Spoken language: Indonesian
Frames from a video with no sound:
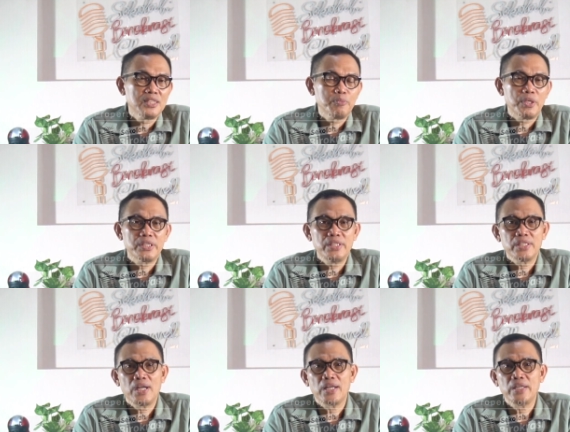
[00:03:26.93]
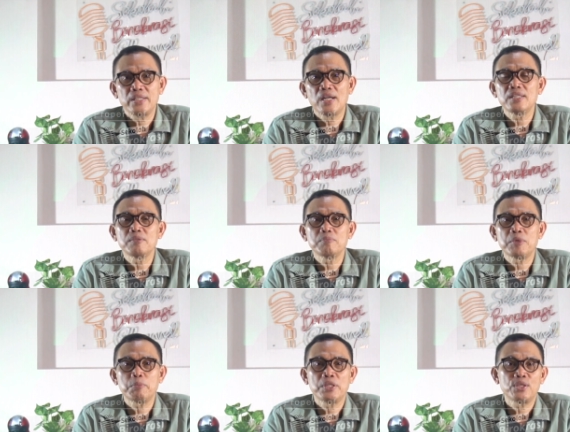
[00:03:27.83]
seperti negara yang
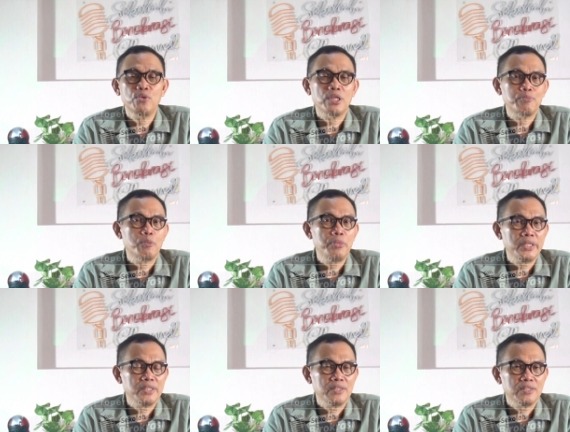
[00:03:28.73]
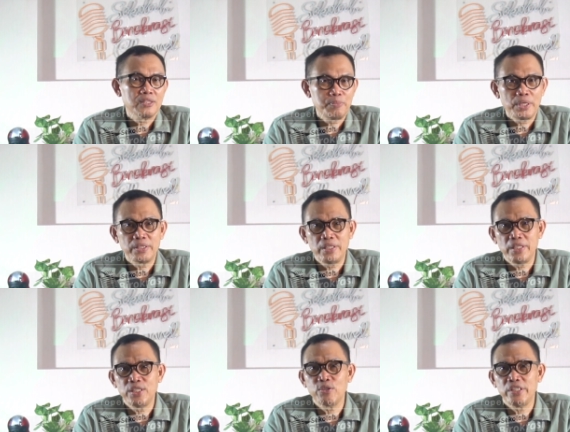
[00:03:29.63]
berbentuk republik seperti
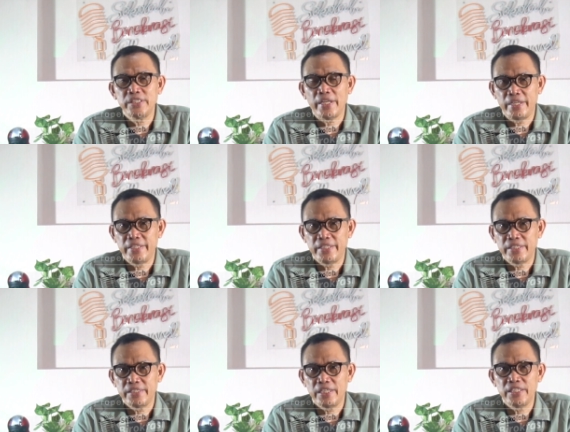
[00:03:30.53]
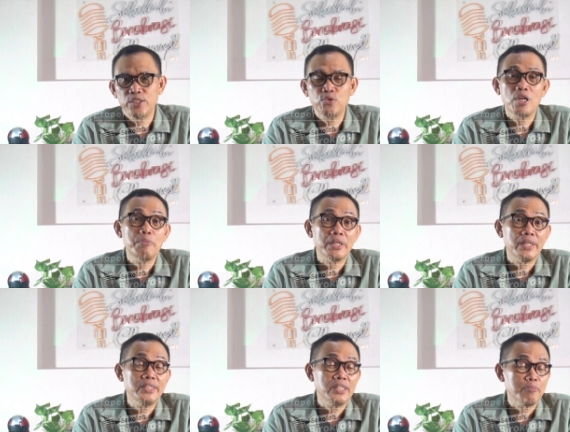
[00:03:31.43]
Indonesia ini. Jadi sudah
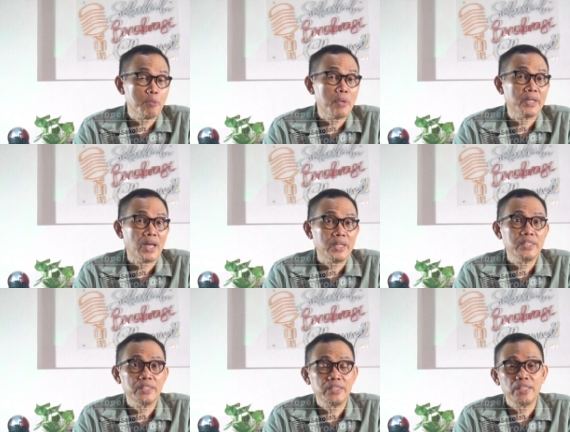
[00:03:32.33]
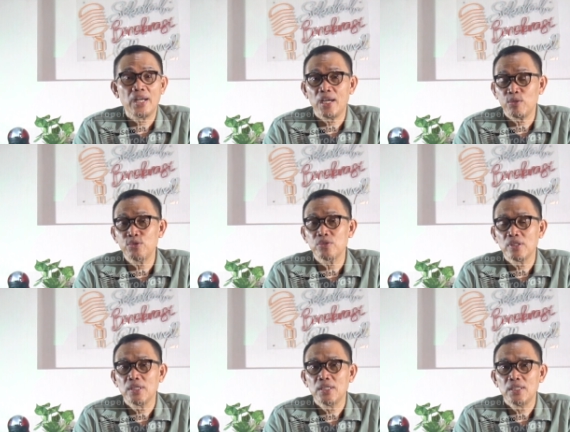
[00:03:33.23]
bergeser pemaknaannya, tidak harus
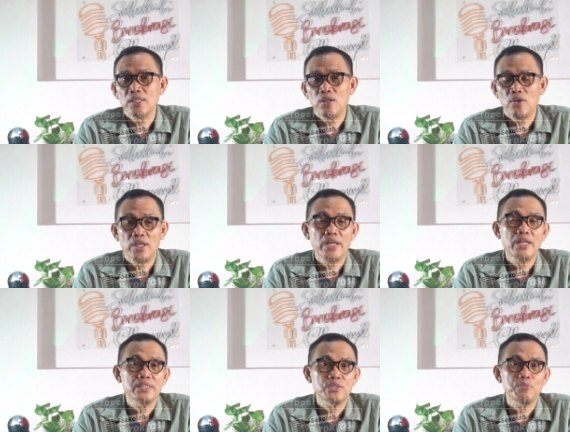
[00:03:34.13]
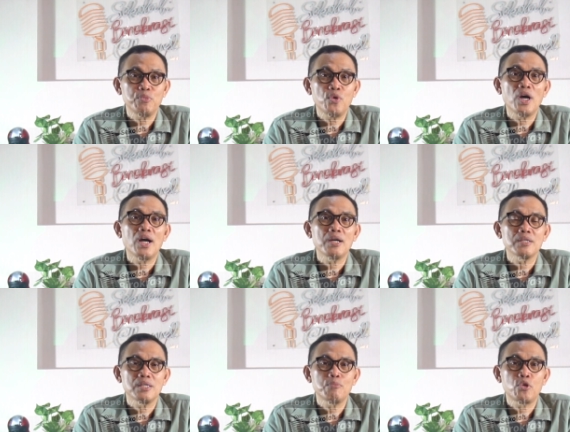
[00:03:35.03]
oleh
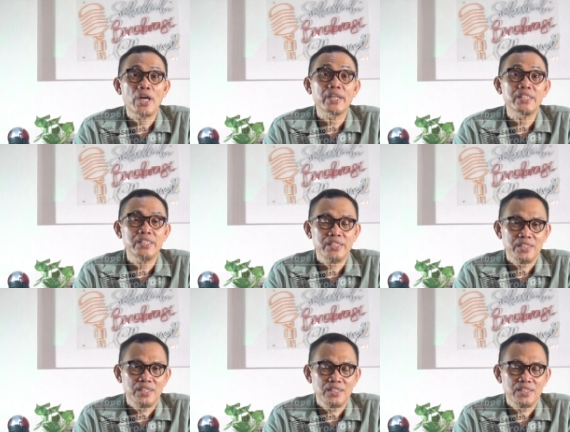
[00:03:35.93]
sebuah uh, monarki.